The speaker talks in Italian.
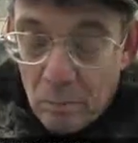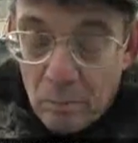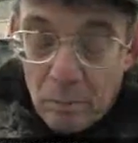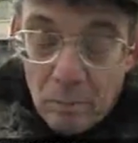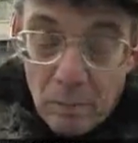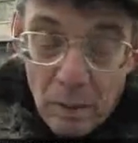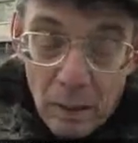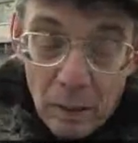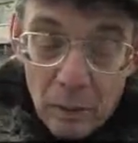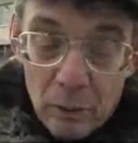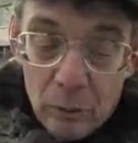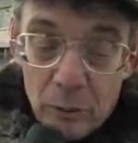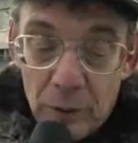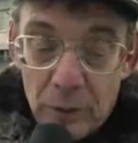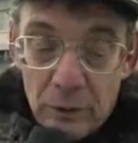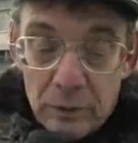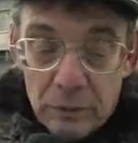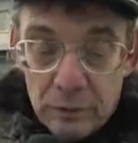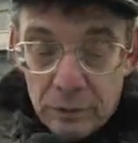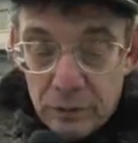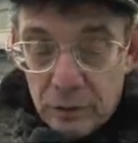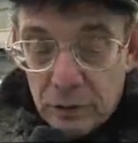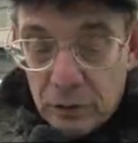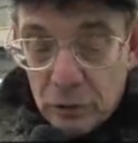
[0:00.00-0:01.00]
Ma
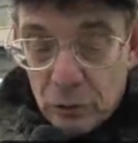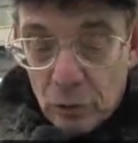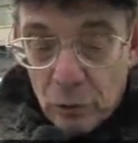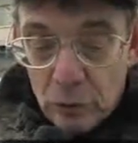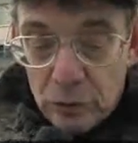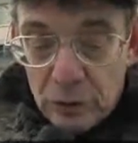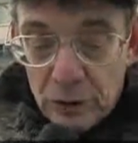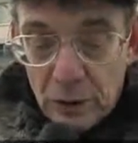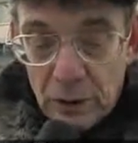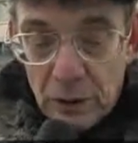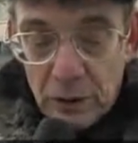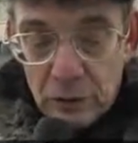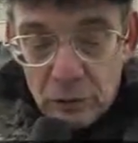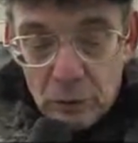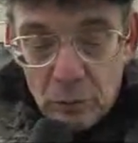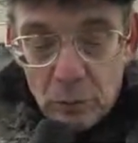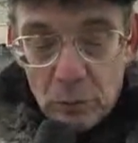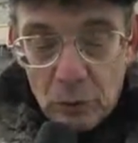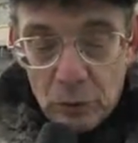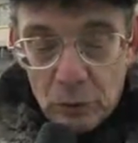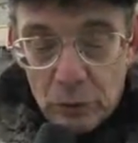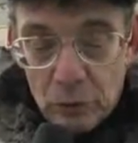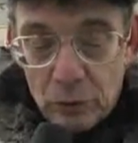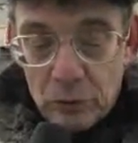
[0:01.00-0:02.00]
qui discorsi adesso
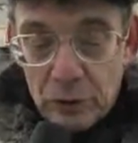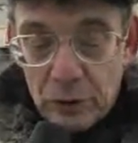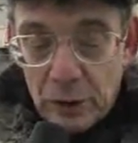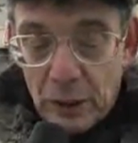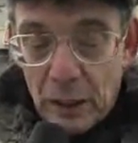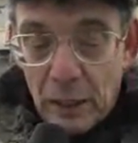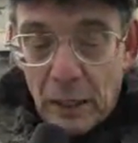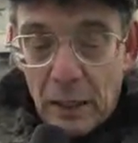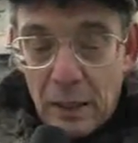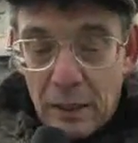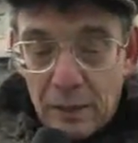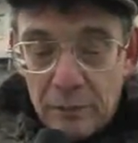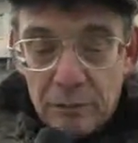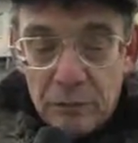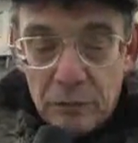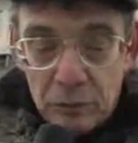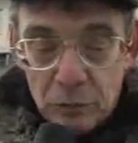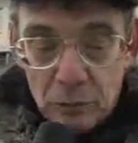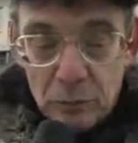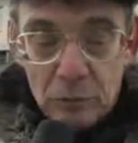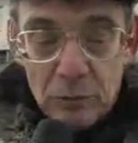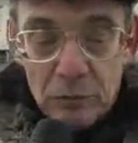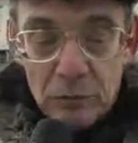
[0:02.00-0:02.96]
molto generali sono